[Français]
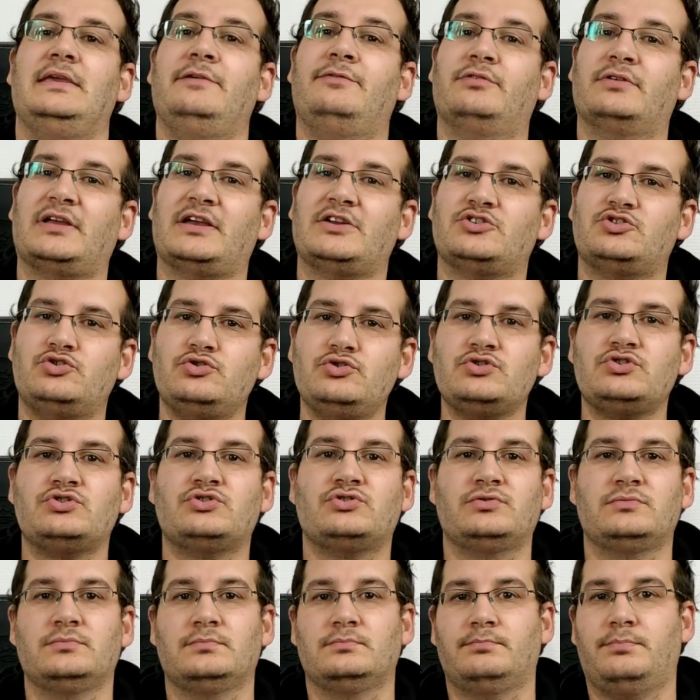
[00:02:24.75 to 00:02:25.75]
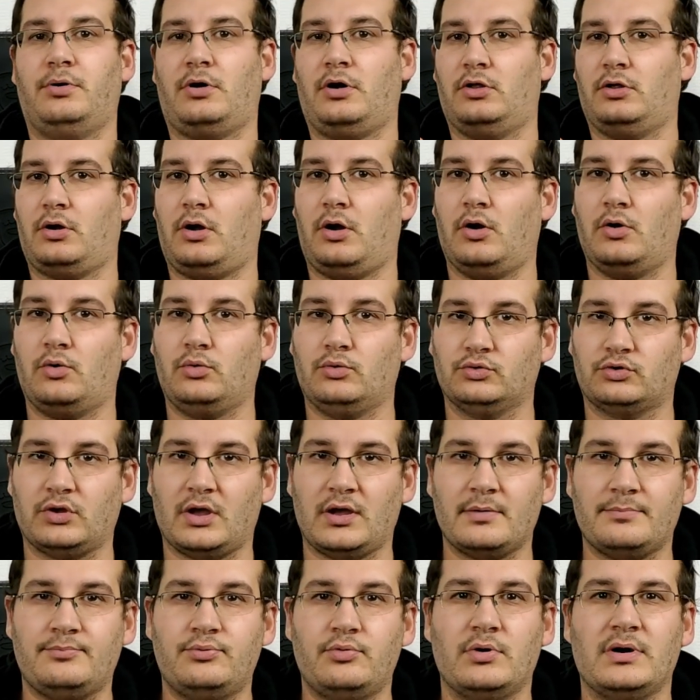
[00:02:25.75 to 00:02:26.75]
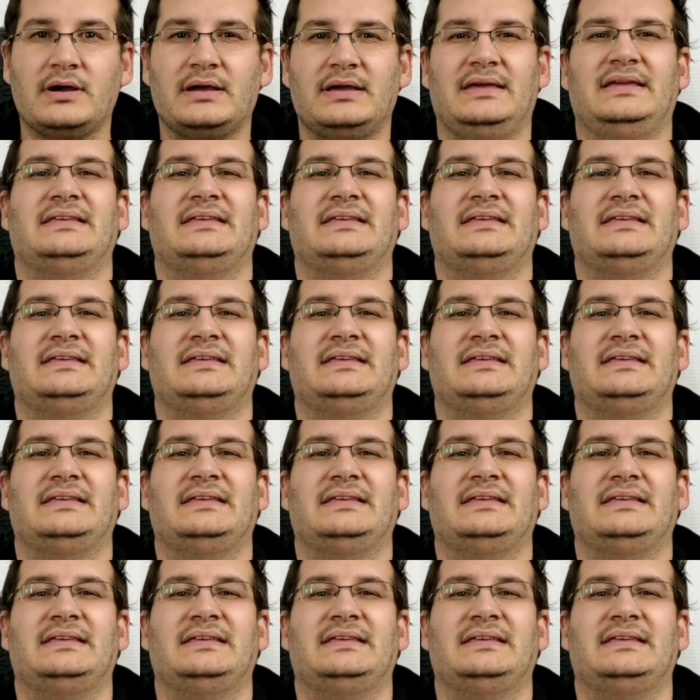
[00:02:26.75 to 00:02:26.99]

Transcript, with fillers: Il faudra juste prendre en compte un point